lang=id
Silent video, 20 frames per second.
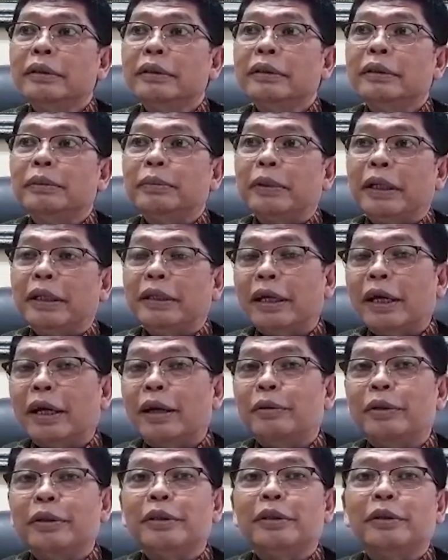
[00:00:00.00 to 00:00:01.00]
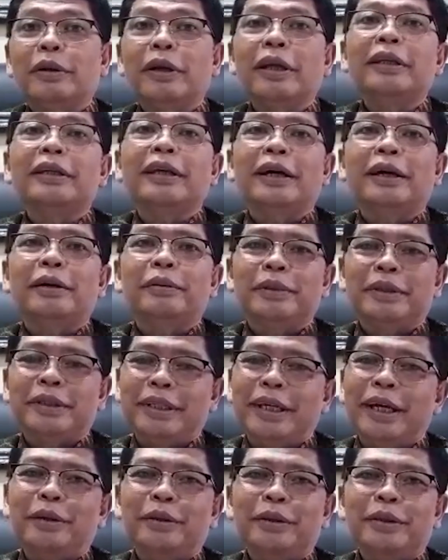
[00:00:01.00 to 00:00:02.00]
diperintahkan untuk dicoret ya
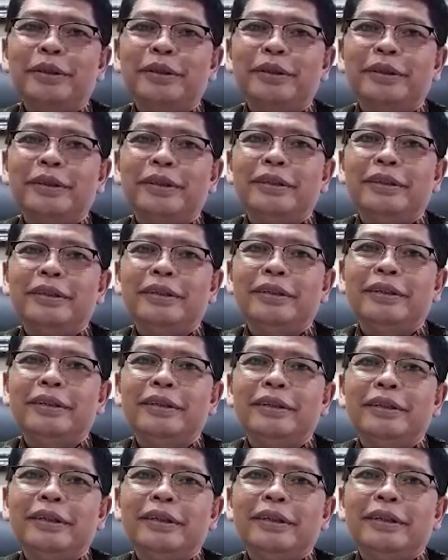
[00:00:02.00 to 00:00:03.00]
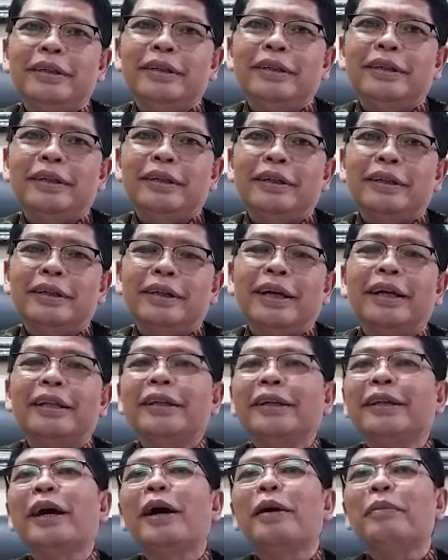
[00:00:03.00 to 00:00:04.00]
mesti harus eh,
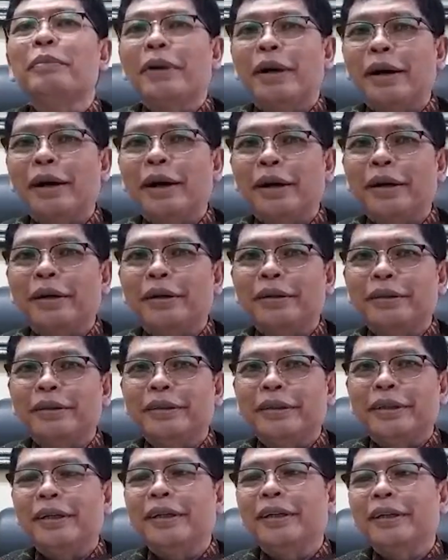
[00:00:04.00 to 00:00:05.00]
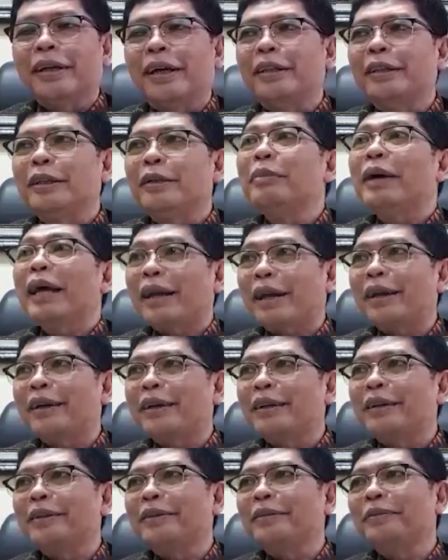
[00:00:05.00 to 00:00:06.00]
ganti nama ya ganti
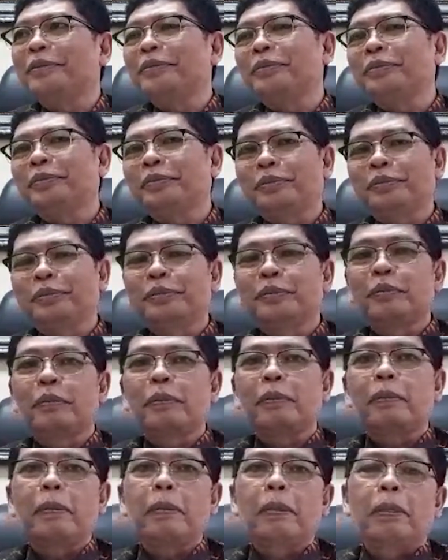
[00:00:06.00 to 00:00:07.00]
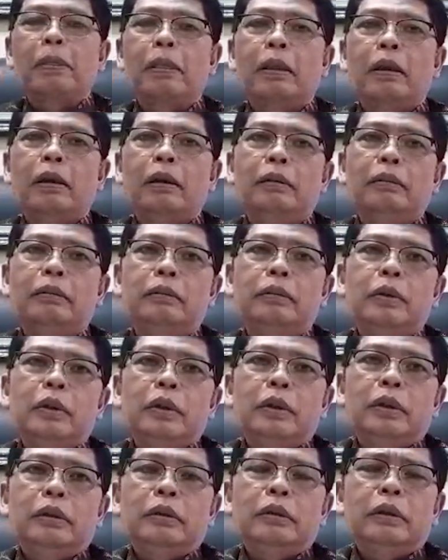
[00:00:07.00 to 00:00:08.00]
merk ada batasan waktu nggak pak untuk mengganti
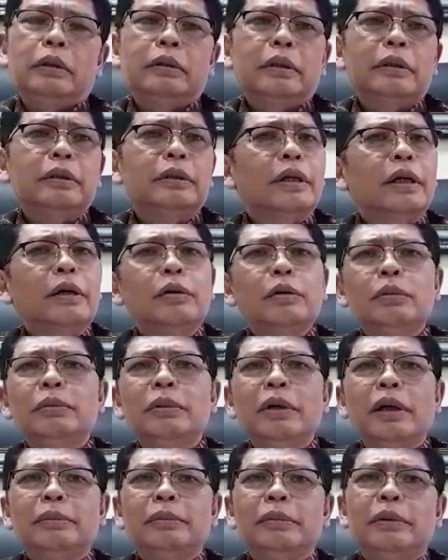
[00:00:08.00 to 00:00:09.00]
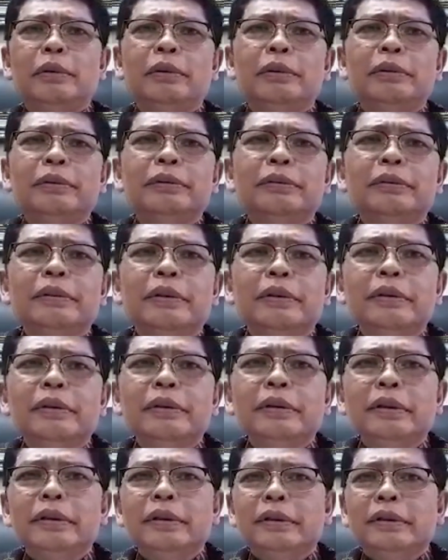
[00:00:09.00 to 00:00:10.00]
namanya ya terserah kumham tuh
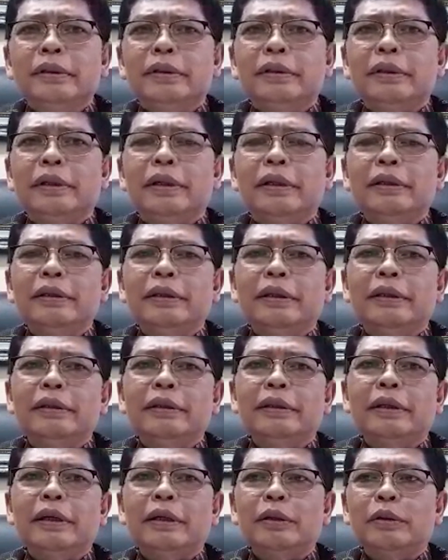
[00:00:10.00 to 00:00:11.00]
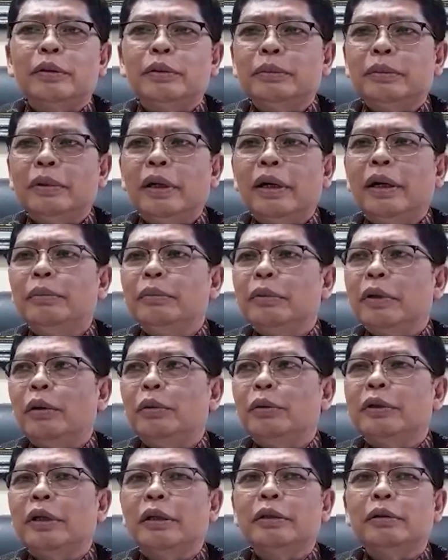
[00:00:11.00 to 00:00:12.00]
ya nanti kan kumham
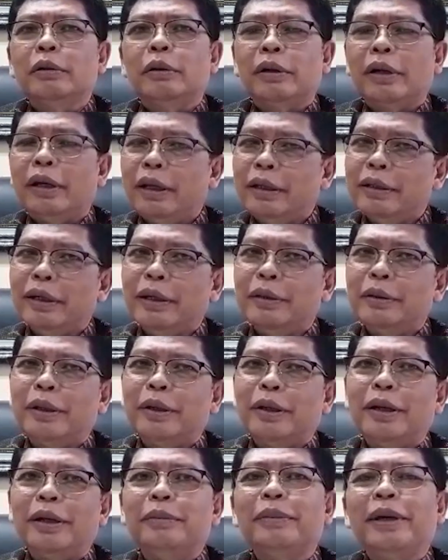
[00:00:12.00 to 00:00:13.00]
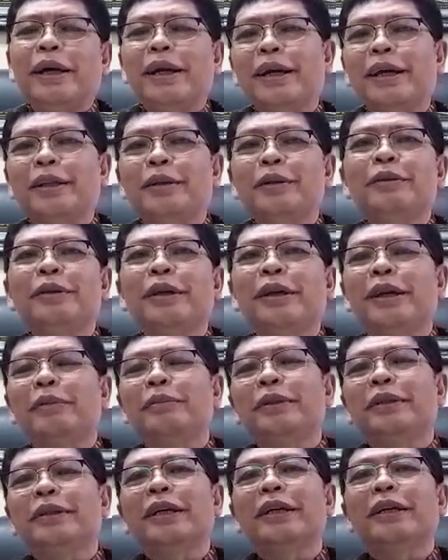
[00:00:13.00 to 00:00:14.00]
kalau sudah coret kan merek itu sudah
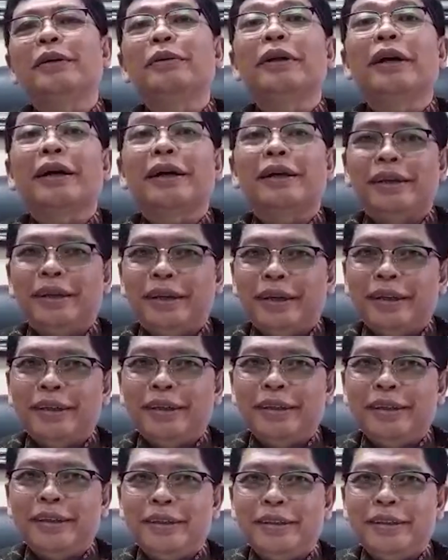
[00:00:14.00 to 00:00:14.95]
tidak bisa digunakan lagi